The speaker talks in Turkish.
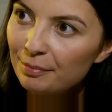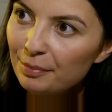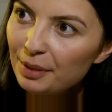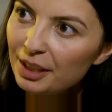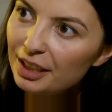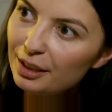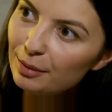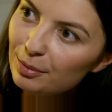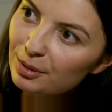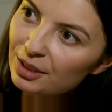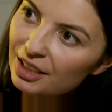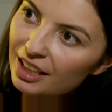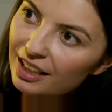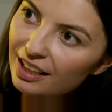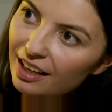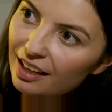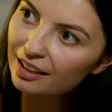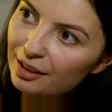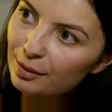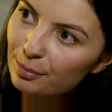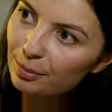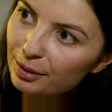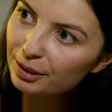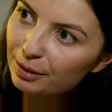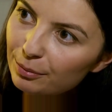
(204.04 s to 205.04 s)
Yara bir şeyler
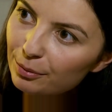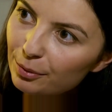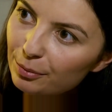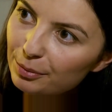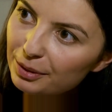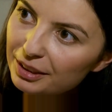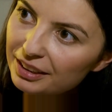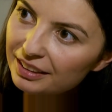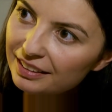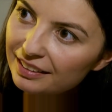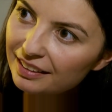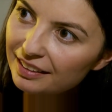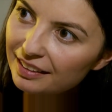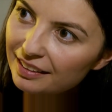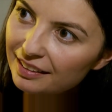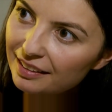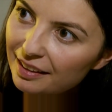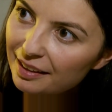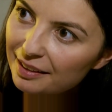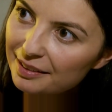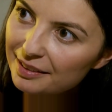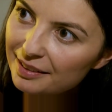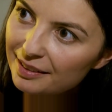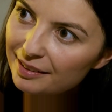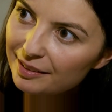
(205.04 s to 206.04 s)
yapalım mı birlikte ne
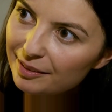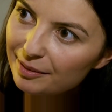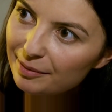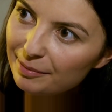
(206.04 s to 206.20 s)
dersin?